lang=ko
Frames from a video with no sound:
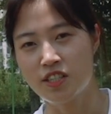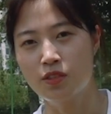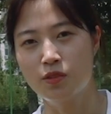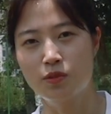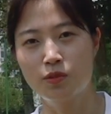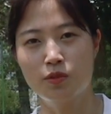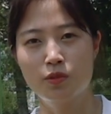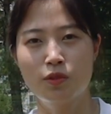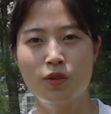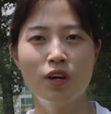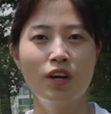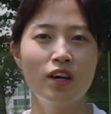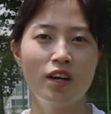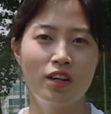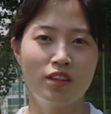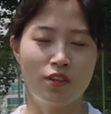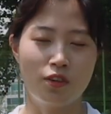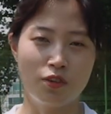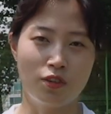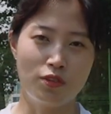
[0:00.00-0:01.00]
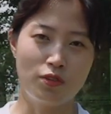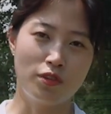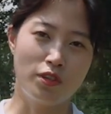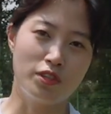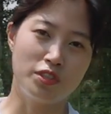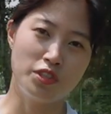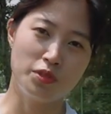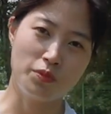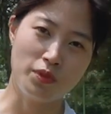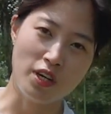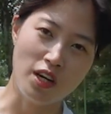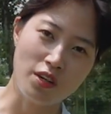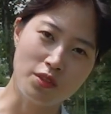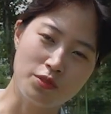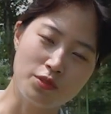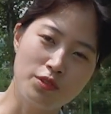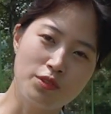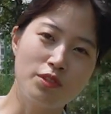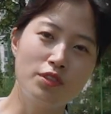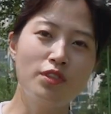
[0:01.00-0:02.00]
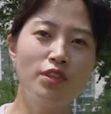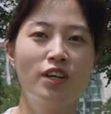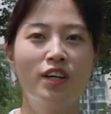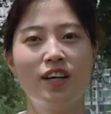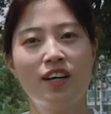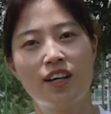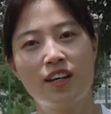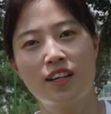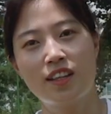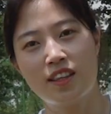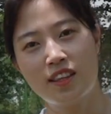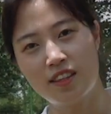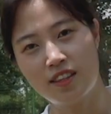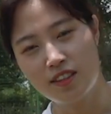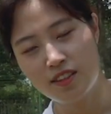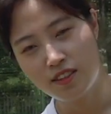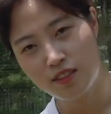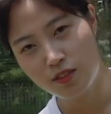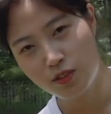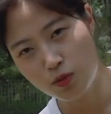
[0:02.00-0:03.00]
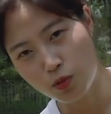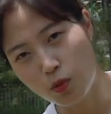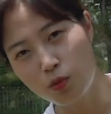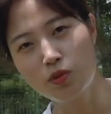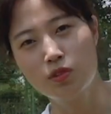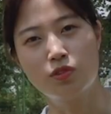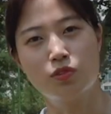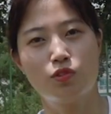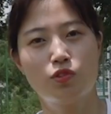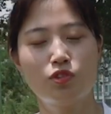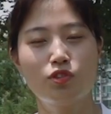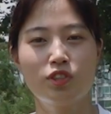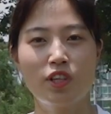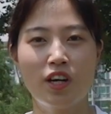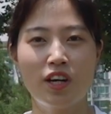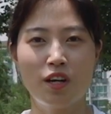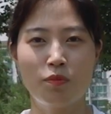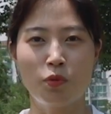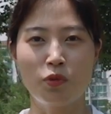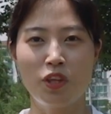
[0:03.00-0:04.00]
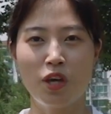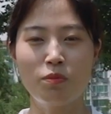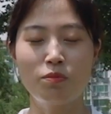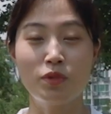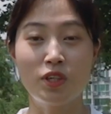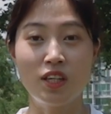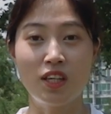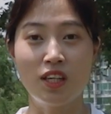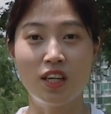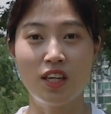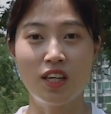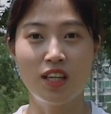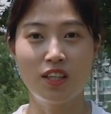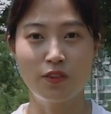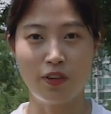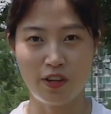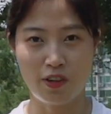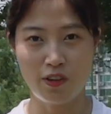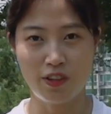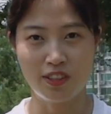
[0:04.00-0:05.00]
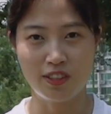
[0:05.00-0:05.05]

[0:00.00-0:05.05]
신고 경기도 열심히 하고 좋은 축구 생활의 보탬이 될 것